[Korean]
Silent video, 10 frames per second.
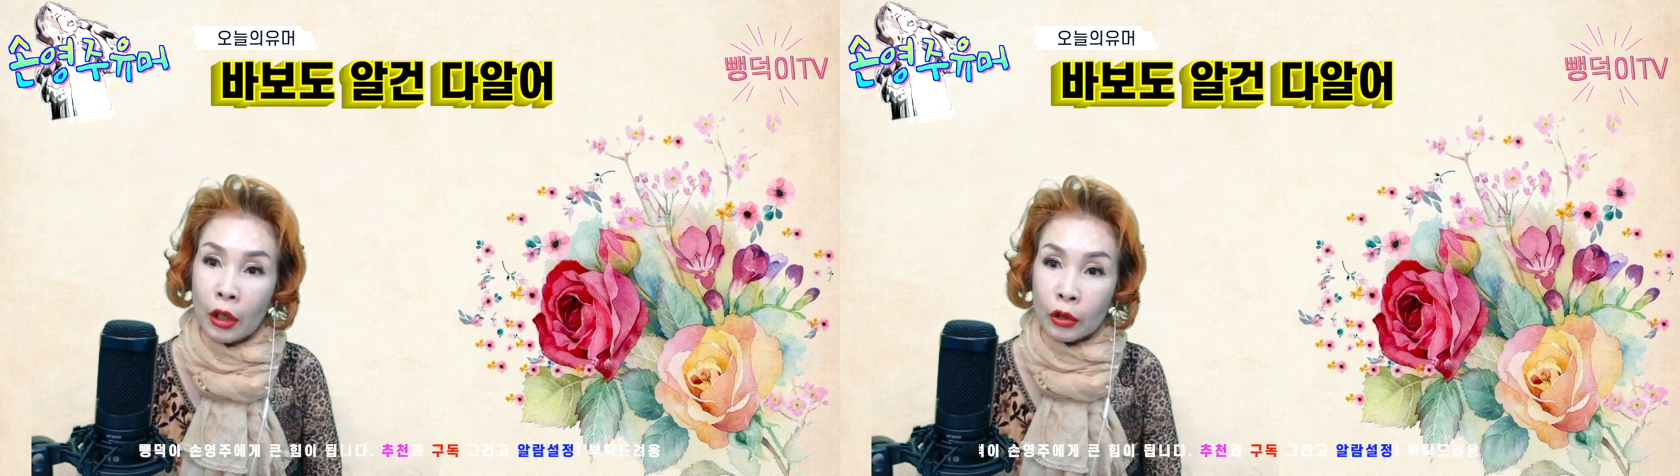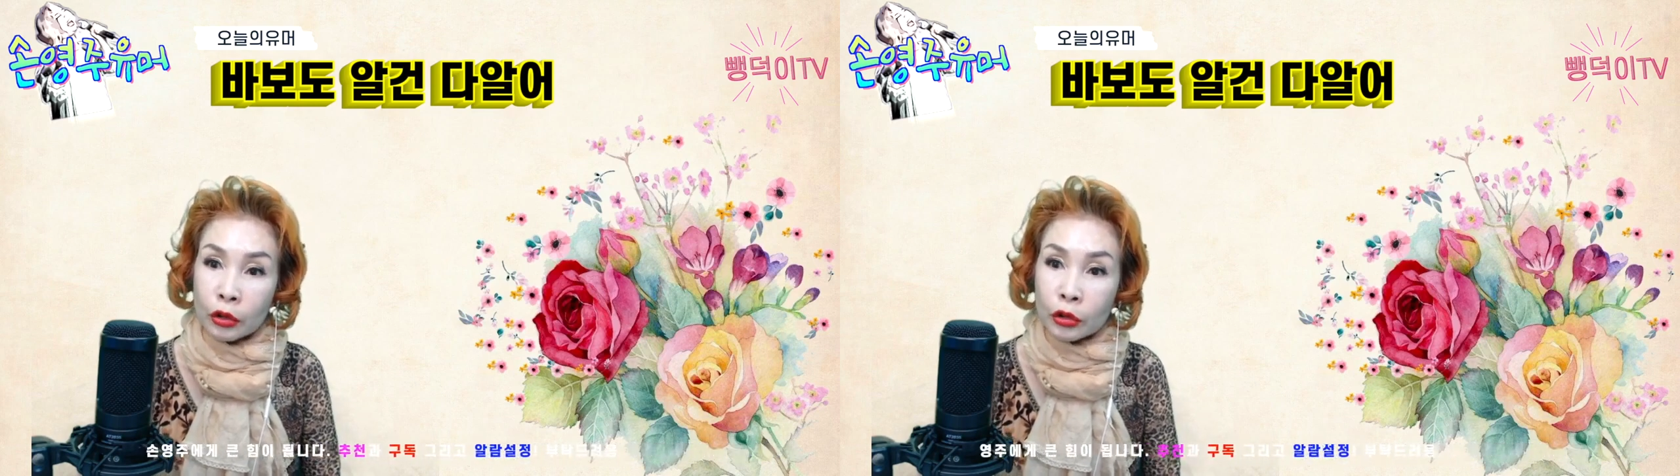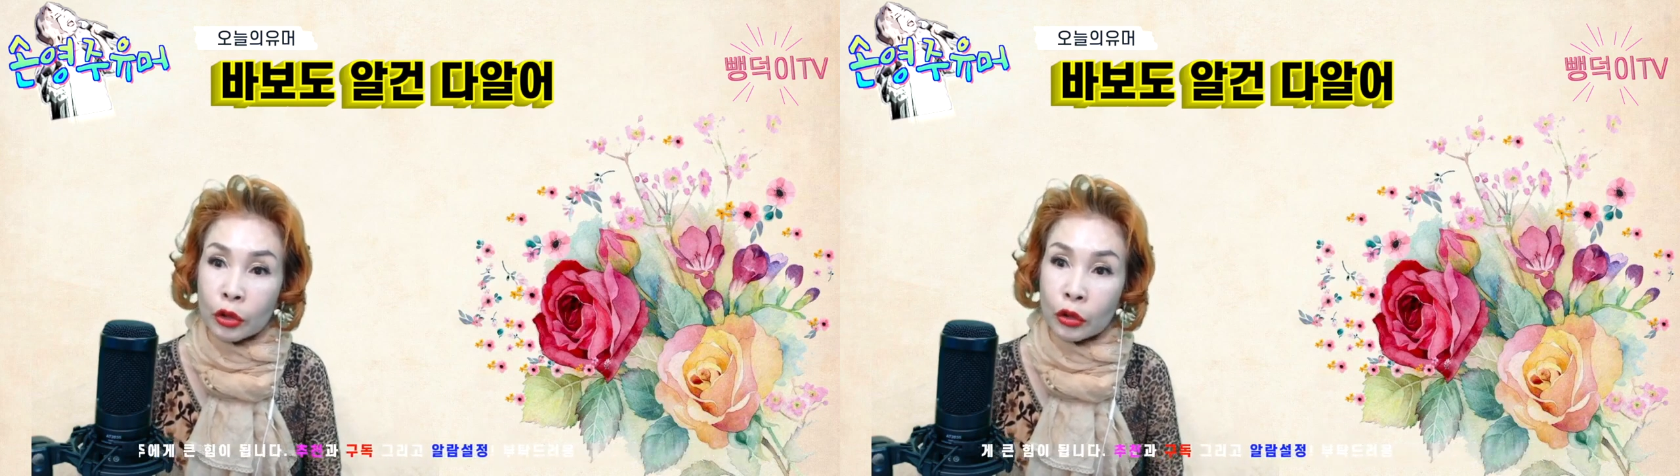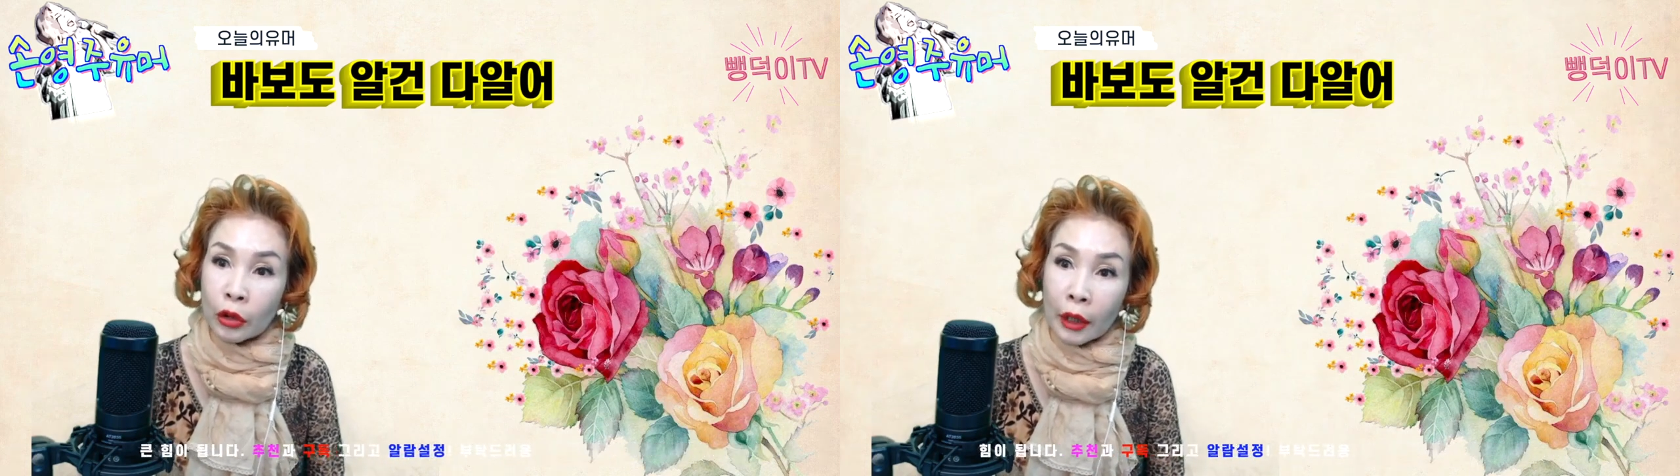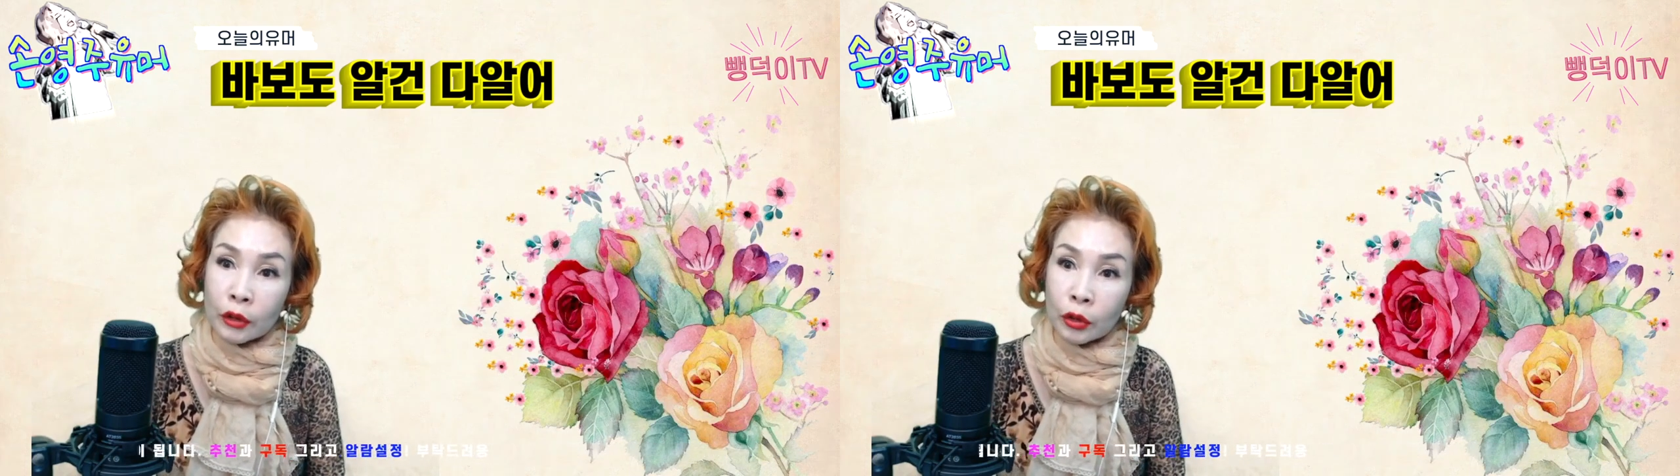수천여
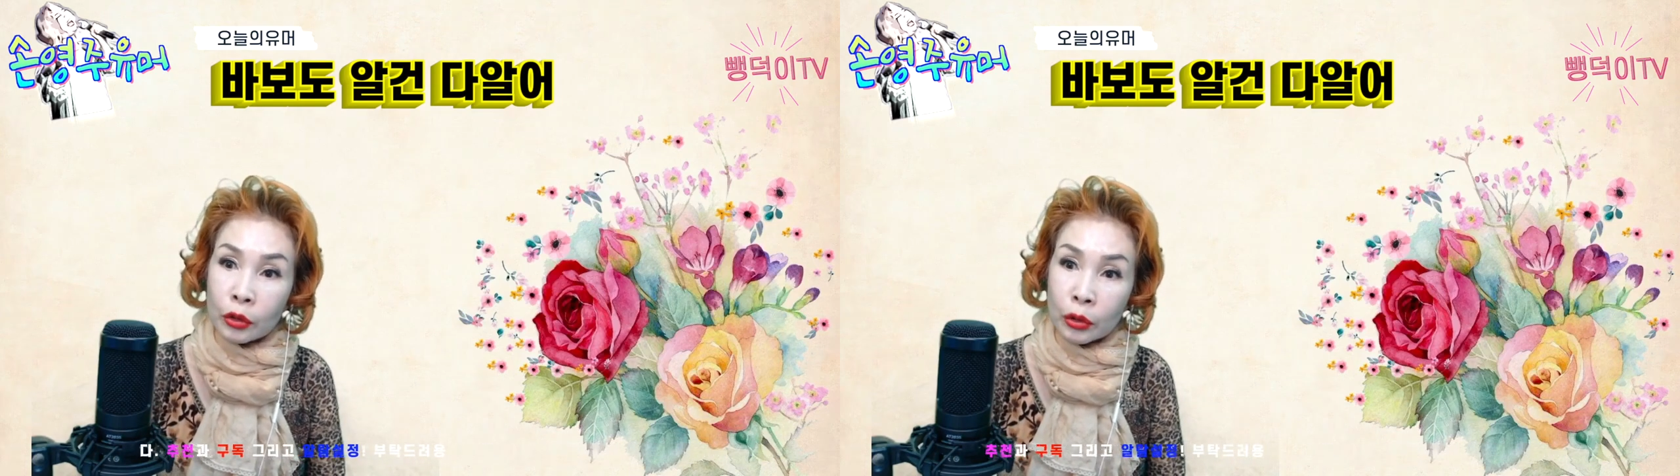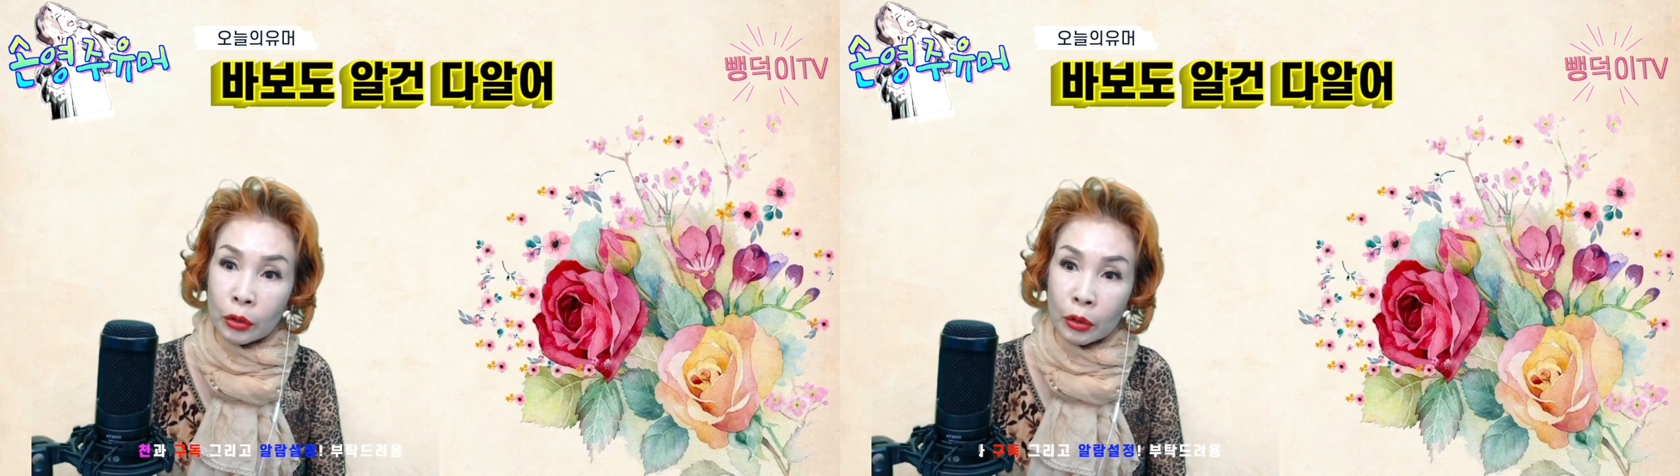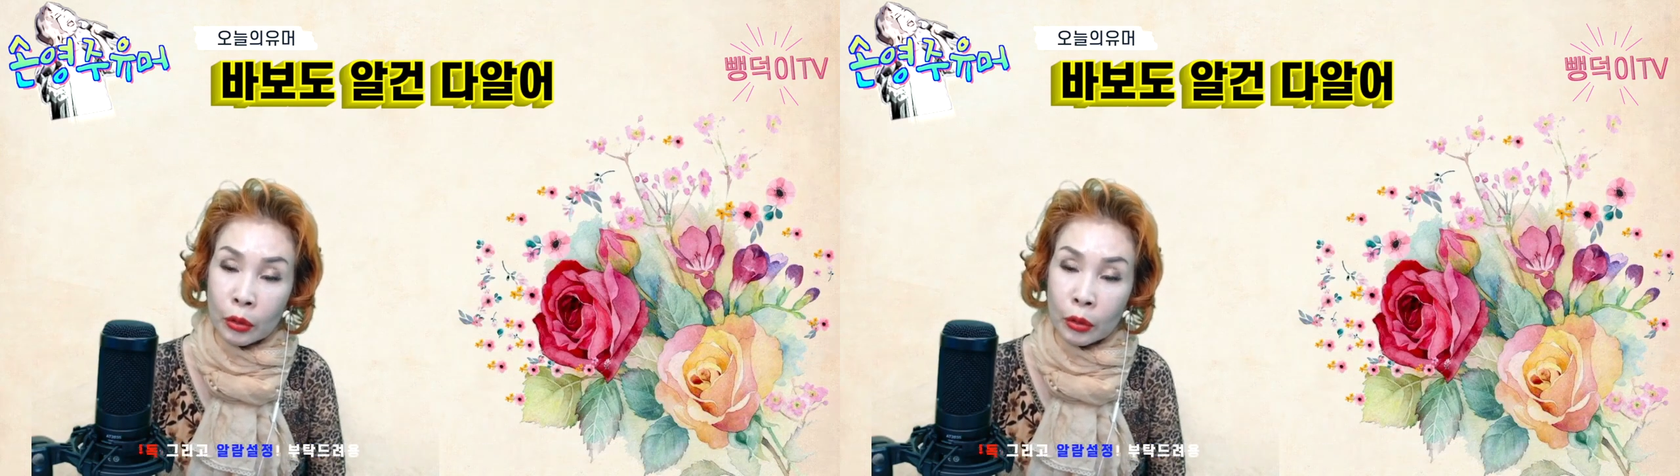아니에요?